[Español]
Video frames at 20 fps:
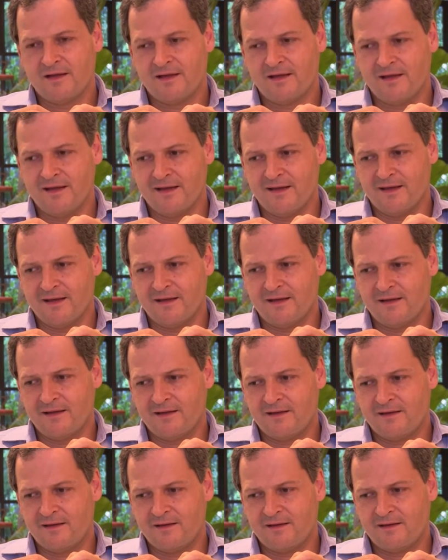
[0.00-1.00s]
eh,
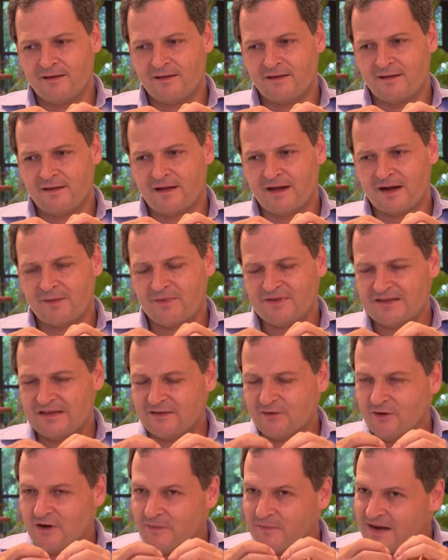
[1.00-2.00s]
que
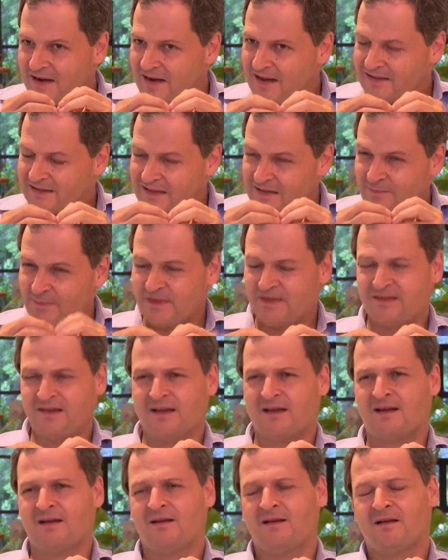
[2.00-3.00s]
representan una amenaza
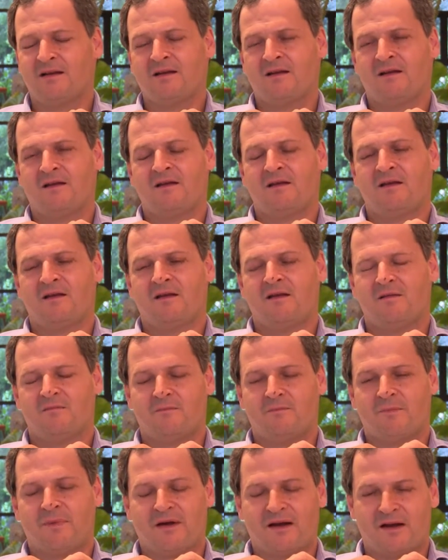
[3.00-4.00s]
especial
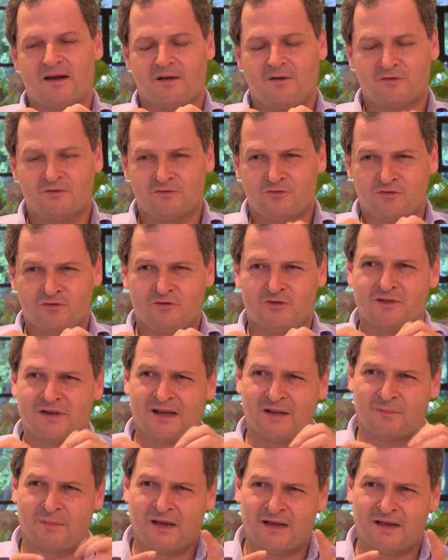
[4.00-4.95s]
para la construcción de la